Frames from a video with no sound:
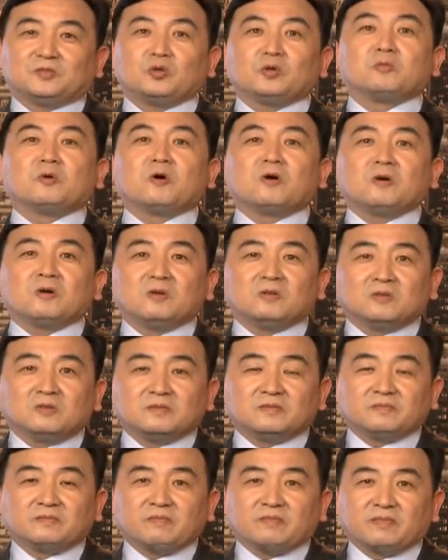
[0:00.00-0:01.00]
对不？
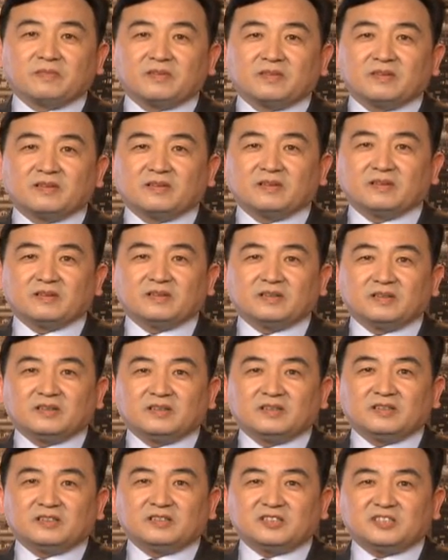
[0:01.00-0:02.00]

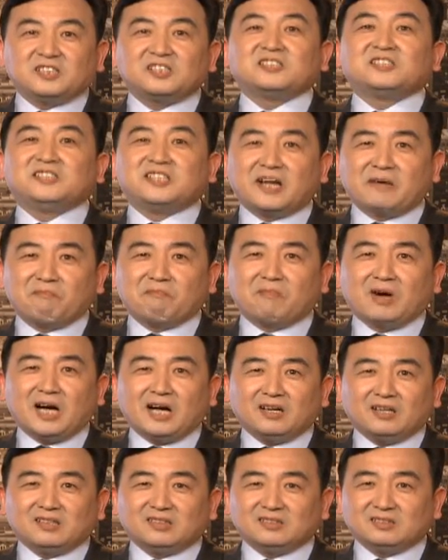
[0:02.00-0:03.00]
是人吗？